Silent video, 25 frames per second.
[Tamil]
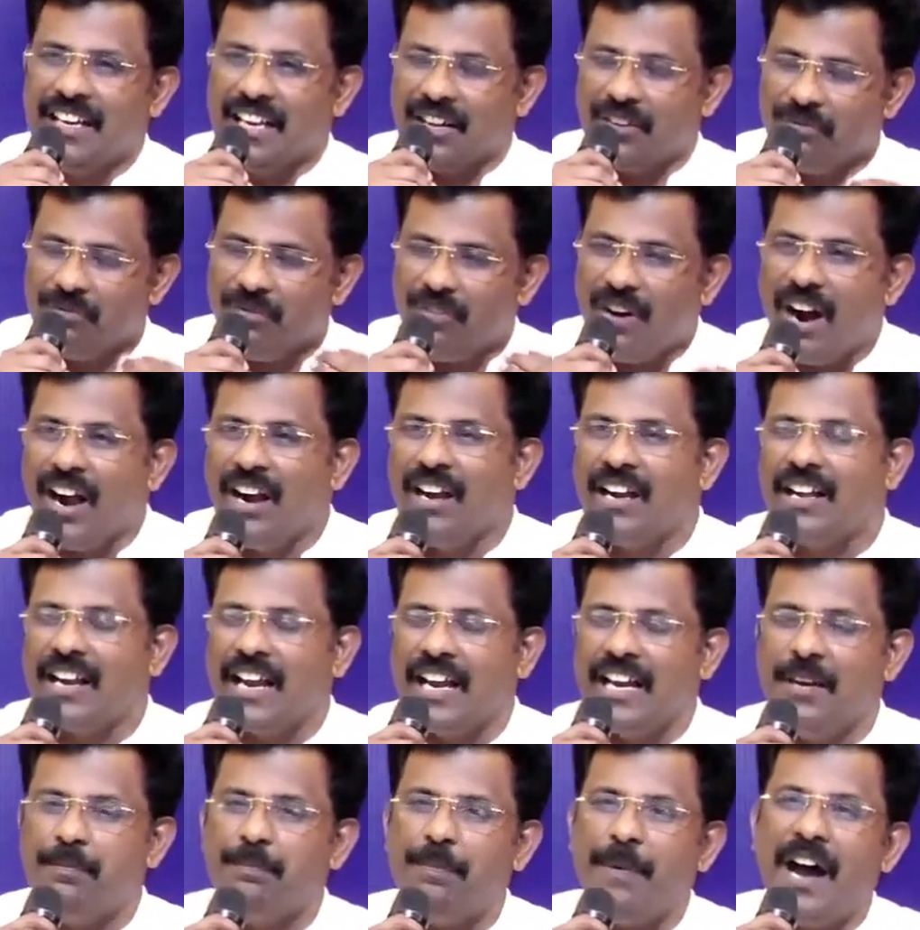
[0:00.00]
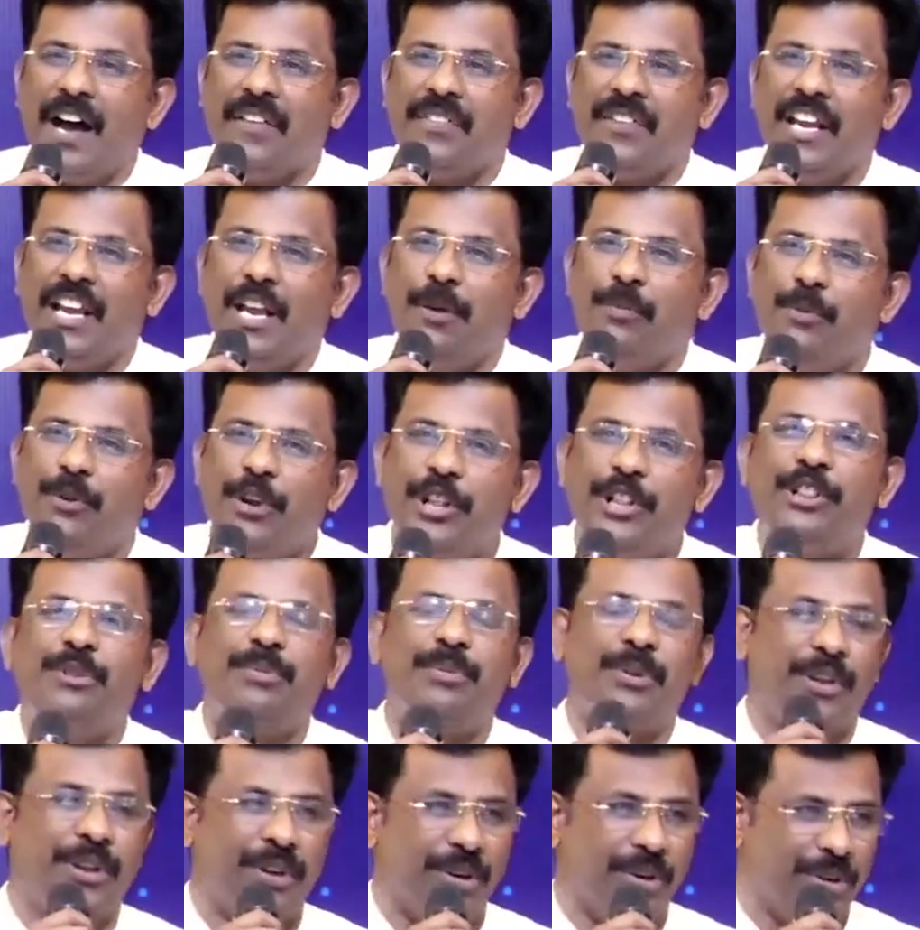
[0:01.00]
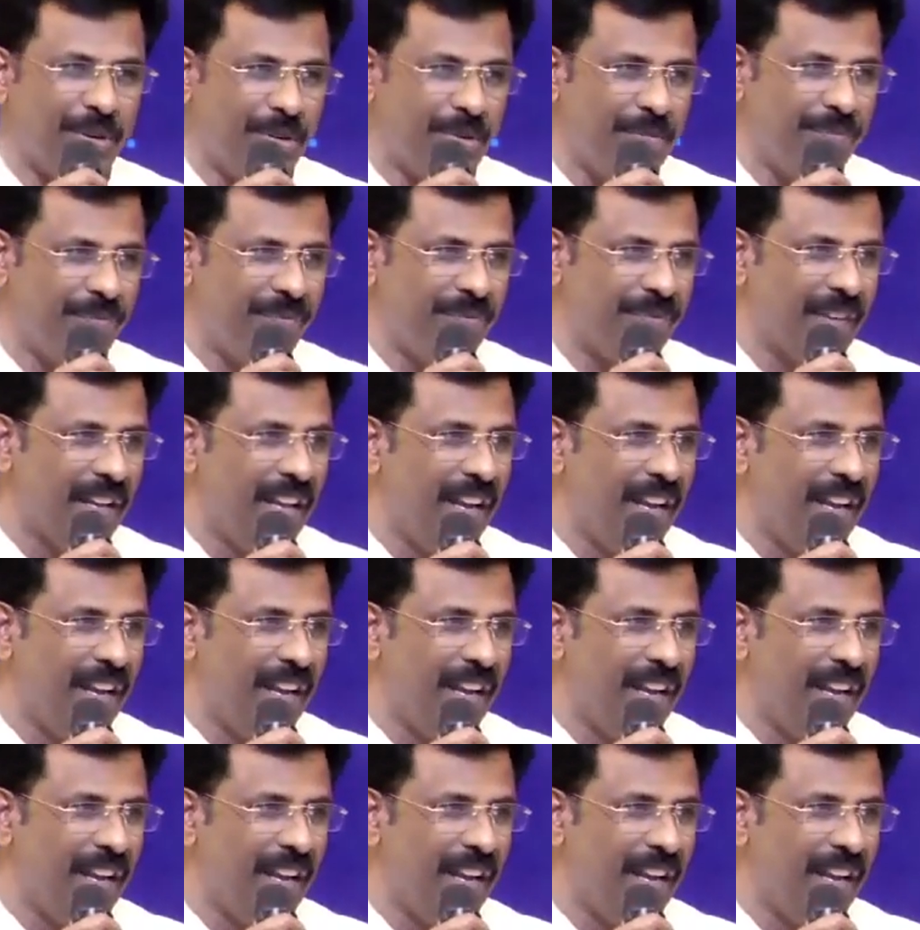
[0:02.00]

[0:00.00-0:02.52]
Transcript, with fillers: என் வாழ்க்கை பாதியிலே முடிந்து போயிருக்கும்